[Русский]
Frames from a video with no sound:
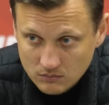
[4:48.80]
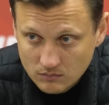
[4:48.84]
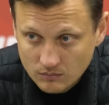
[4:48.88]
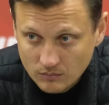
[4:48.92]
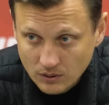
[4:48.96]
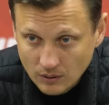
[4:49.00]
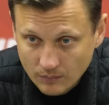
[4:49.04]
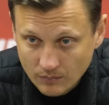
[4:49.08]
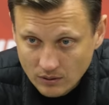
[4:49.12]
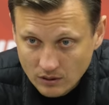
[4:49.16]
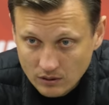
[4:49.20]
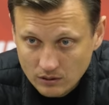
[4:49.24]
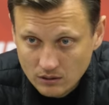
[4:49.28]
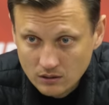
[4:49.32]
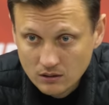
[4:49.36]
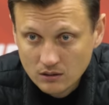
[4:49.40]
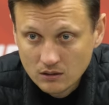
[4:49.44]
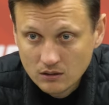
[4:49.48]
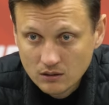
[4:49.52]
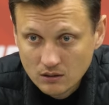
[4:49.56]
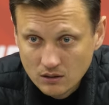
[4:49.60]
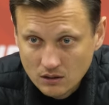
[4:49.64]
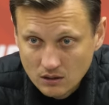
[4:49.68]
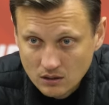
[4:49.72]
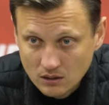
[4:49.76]
победой
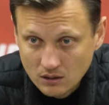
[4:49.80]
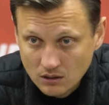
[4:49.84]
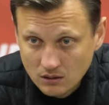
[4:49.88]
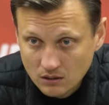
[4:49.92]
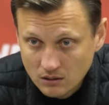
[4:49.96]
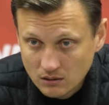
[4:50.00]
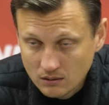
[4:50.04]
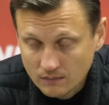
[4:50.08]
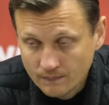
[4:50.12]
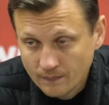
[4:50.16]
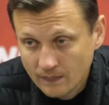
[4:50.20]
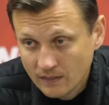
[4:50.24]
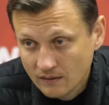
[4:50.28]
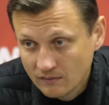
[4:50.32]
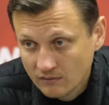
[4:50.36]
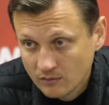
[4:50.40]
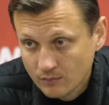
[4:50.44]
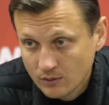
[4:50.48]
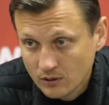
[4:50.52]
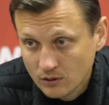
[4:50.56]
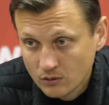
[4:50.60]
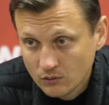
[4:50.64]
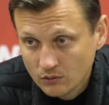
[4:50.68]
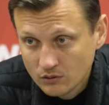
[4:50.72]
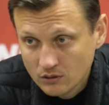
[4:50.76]
в
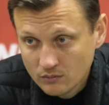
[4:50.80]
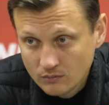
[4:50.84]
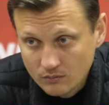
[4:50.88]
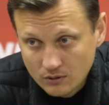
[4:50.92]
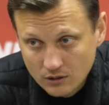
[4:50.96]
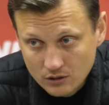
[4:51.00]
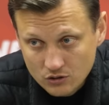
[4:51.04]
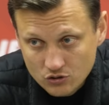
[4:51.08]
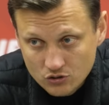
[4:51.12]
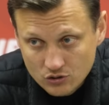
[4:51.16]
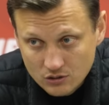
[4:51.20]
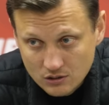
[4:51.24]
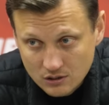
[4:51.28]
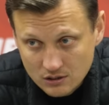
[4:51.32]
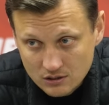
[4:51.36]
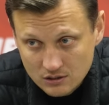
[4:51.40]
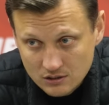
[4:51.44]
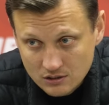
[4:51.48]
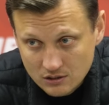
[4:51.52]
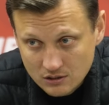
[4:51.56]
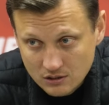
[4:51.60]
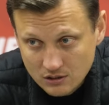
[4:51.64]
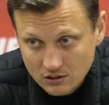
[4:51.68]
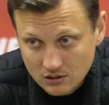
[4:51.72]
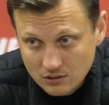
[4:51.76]
определенном матче да, с
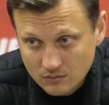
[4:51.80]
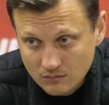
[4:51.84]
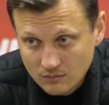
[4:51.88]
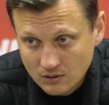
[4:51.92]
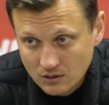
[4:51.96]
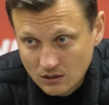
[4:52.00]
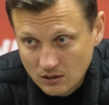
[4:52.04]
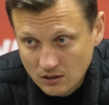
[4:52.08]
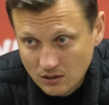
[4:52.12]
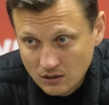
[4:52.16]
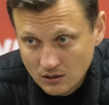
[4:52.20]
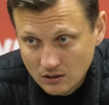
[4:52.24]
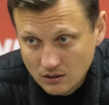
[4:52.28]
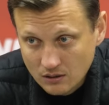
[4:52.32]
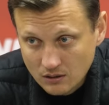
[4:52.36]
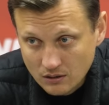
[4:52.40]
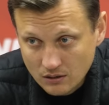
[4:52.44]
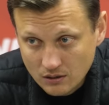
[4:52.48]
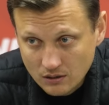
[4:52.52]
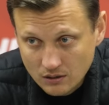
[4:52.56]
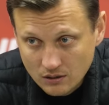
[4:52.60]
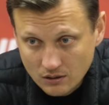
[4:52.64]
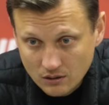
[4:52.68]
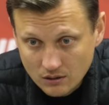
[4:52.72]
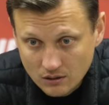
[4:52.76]
«Зенитом».
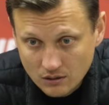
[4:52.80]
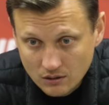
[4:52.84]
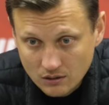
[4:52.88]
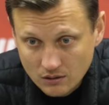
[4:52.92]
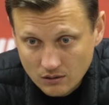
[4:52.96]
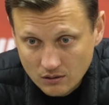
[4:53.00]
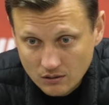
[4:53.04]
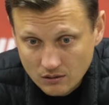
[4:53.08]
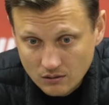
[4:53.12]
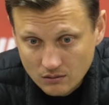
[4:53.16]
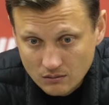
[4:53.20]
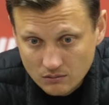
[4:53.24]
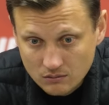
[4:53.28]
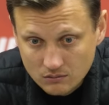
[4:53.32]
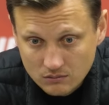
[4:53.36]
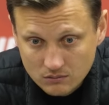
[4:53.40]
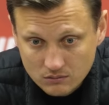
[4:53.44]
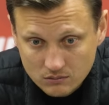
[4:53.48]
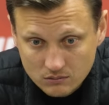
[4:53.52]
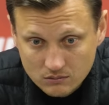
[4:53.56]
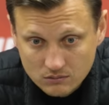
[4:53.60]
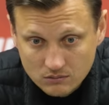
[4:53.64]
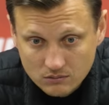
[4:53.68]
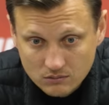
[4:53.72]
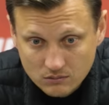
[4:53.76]
И
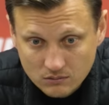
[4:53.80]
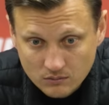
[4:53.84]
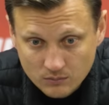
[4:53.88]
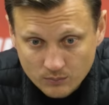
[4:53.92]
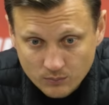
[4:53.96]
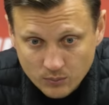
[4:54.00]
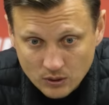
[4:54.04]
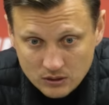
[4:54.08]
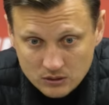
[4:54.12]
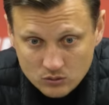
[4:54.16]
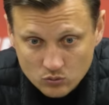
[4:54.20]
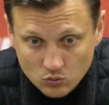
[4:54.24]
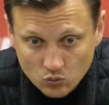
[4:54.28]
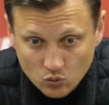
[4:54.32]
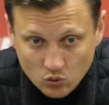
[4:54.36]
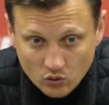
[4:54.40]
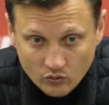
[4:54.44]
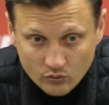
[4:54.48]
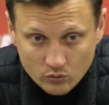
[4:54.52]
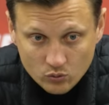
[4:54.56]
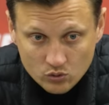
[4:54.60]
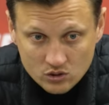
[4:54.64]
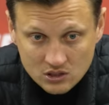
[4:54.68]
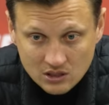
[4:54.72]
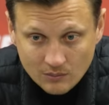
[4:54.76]
э, по
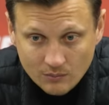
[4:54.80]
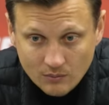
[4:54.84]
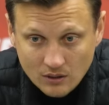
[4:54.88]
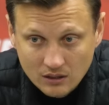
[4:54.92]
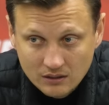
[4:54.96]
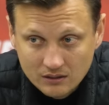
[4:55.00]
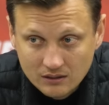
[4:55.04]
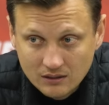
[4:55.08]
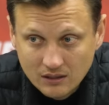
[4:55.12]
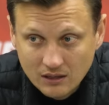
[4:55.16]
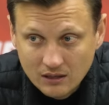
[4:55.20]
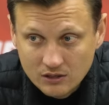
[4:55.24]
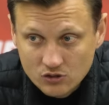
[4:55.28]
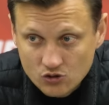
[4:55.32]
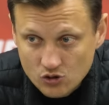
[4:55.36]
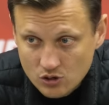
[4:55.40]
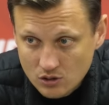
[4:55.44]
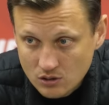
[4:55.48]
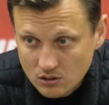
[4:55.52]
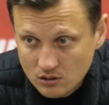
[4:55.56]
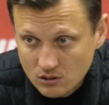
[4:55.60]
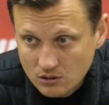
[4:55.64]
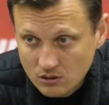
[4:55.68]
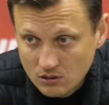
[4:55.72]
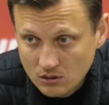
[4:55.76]
уровню самоотдачи
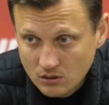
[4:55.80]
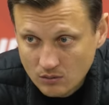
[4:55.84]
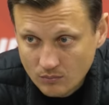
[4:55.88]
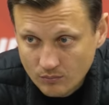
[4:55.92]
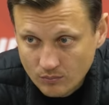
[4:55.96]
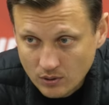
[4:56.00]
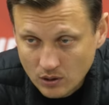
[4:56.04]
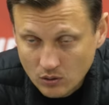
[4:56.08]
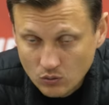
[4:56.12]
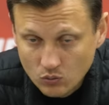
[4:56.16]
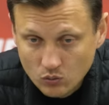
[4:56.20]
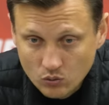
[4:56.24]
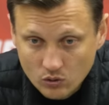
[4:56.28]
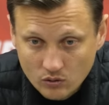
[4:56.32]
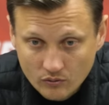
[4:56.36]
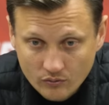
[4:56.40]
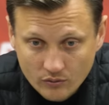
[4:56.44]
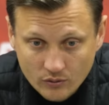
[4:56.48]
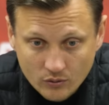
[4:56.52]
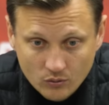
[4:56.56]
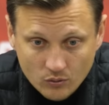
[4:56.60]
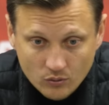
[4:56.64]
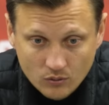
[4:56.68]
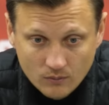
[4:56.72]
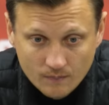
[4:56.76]
по
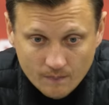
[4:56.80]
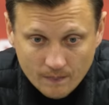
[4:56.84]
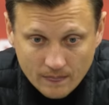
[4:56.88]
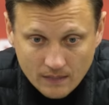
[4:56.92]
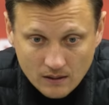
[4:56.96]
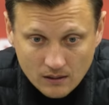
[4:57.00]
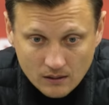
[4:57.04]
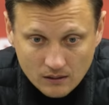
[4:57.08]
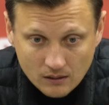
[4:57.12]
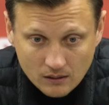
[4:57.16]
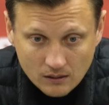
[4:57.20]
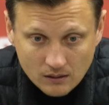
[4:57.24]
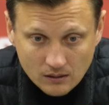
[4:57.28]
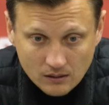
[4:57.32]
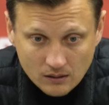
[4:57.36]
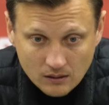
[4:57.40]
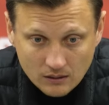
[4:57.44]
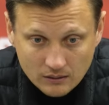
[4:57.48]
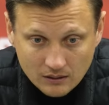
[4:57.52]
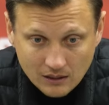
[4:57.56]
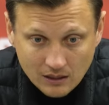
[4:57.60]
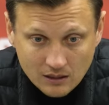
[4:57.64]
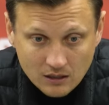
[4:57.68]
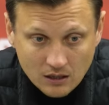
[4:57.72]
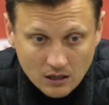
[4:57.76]
уровню э,
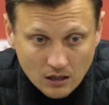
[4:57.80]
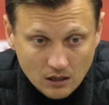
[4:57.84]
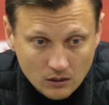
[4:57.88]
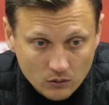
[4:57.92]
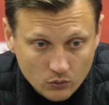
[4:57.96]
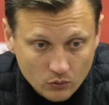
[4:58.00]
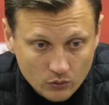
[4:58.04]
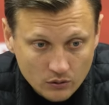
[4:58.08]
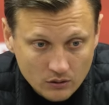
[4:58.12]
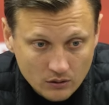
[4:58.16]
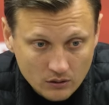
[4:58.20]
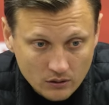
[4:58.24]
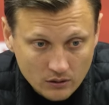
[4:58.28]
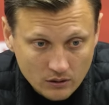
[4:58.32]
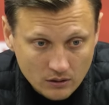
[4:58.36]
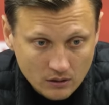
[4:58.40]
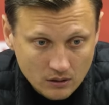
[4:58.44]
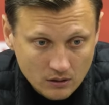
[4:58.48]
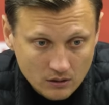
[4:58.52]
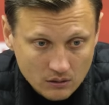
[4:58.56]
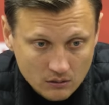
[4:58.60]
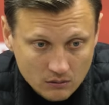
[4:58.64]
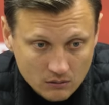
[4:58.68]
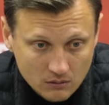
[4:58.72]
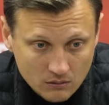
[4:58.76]
накалу
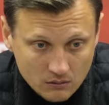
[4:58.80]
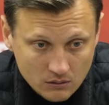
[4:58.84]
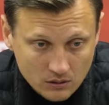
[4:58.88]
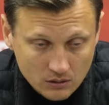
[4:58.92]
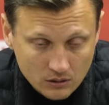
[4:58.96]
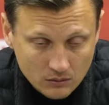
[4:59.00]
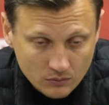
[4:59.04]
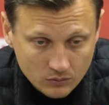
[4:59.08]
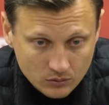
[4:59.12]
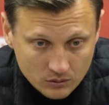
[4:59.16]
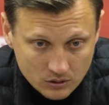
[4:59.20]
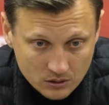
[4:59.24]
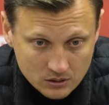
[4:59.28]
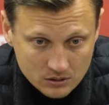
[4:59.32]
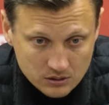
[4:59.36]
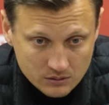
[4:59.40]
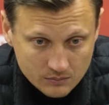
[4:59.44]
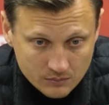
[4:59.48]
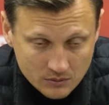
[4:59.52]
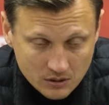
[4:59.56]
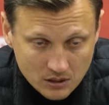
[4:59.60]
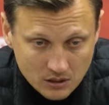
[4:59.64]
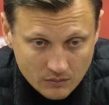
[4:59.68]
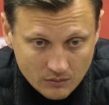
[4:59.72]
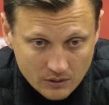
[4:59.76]
игры. Это вот если
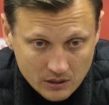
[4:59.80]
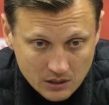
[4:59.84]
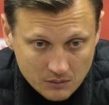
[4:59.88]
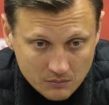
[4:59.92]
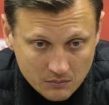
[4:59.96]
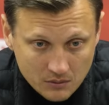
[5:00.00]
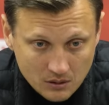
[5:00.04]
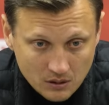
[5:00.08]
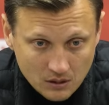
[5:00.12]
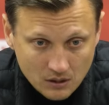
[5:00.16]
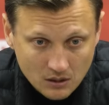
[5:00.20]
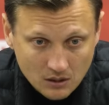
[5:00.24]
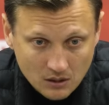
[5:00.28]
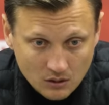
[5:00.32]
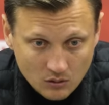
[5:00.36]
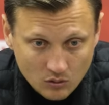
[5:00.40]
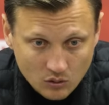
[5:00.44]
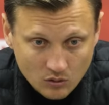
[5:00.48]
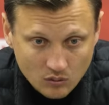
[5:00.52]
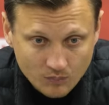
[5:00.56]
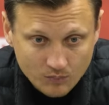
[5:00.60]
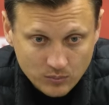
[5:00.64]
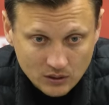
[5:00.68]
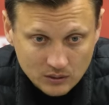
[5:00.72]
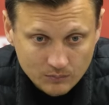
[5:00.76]
мы говорим
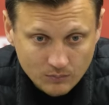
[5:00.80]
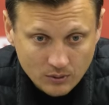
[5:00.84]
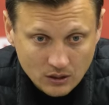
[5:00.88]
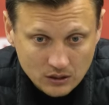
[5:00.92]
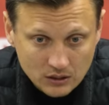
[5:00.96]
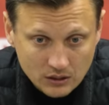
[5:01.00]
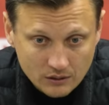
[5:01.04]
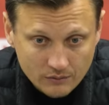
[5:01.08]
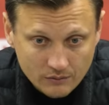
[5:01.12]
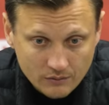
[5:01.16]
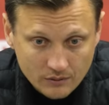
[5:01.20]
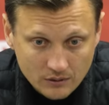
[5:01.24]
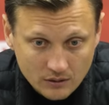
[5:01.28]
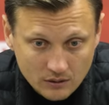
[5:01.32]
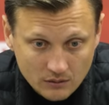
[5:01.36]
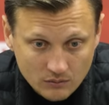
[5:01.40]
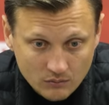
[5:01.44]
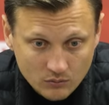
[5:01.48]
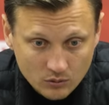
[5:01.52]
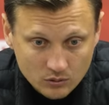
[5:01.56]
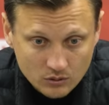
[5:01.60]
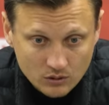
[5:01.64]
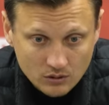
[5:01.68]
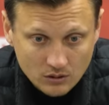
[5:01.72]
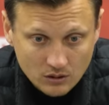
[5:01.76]
о подбадривании.
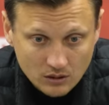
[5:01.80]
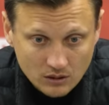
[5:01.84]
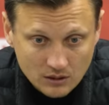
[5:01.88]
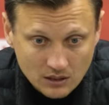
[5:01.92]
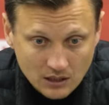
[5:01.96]
Вот и